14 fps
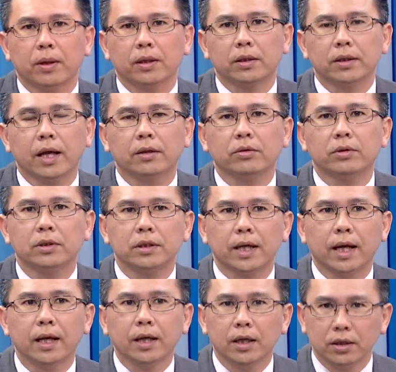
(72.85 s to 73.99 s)
把那个带动之
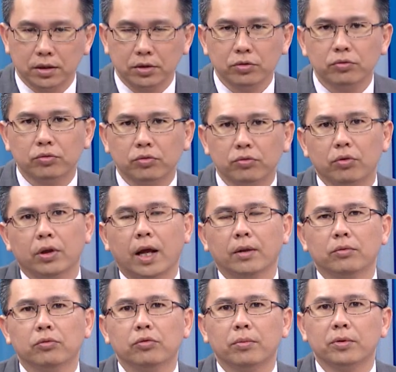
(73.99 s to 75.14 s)
下，指数果
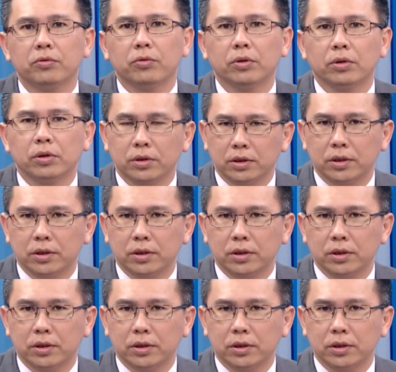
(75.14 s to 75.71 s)
然如我们所。